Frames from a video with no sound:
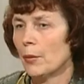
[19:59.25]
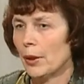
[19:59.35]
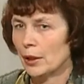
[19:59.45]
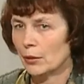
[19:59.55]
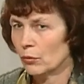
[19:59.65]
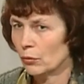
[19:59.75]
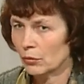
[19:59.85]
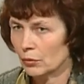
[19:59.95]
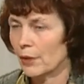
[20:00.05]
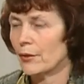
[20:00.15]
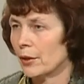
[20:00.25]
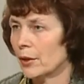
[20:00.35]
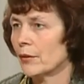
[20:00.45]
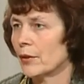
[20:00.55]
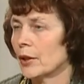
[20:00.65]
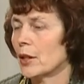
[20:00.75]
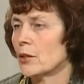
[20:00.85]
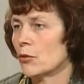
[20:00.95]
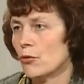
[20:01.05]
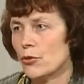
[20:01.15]
Поэтому, наверное,
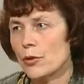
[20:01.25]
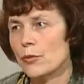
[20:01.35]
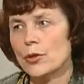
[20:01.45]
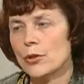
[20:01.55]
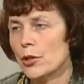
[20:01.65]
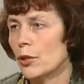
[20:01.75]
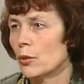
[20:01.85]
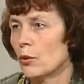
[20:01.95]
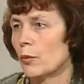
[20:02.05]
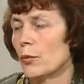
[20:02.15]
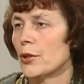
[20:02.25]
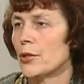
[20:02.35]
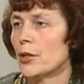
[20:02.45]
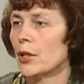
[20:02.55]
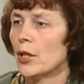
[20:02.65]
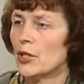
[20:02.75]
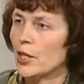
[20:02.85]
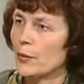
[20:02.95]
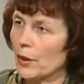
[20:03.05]
военнослужащим нелегко прийти. Сейчас,